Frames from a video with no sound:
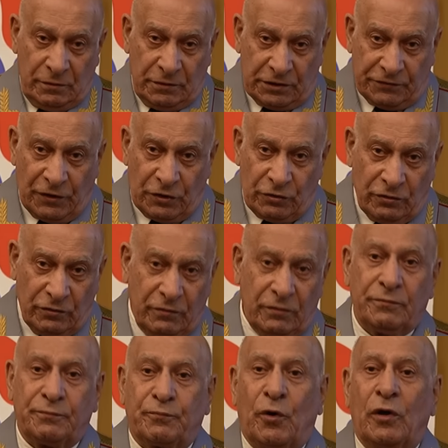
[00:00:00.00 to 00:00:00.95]
в свое
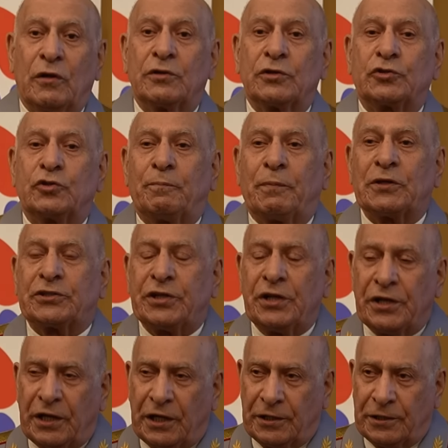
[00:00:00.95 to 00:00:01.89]
полностью
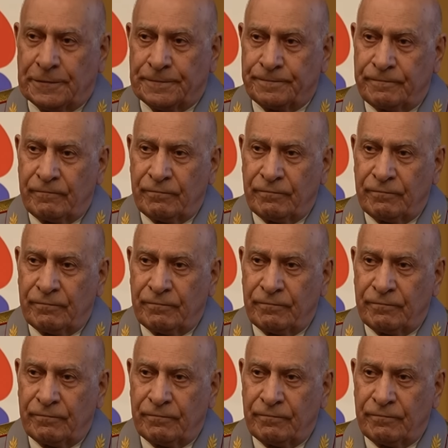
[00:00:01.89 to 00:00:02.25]
подчинение.